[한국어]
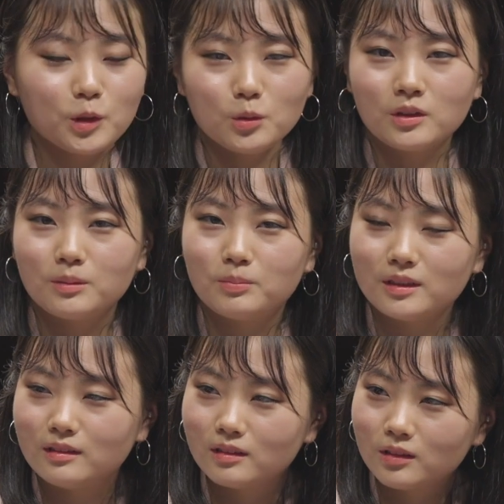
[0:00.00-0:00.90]
뼛속
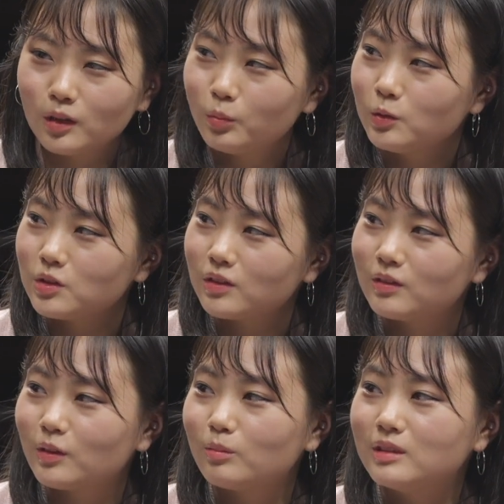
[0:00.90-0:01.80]
깊이 느껴본
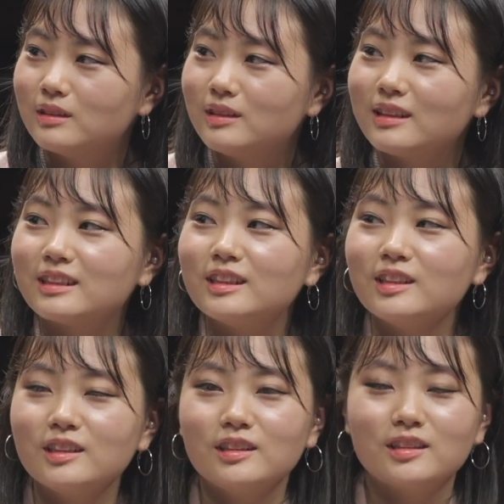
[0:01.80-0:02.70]
적은 없는데
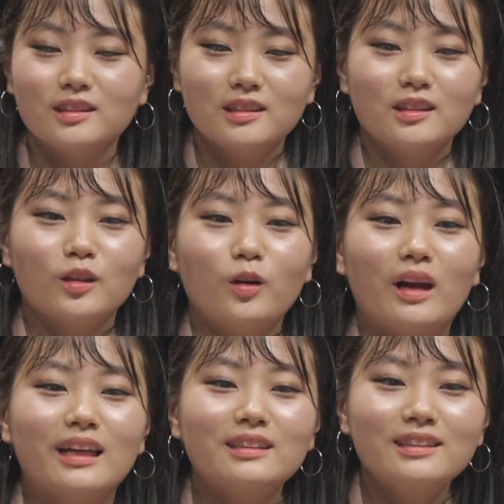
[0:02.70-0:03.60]
음. 그걸
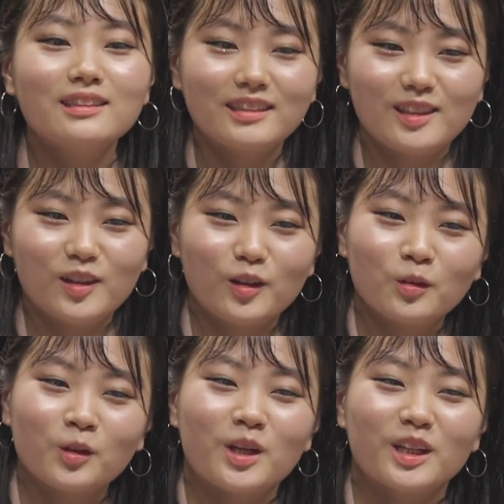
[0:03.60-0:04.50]
안 느끼려고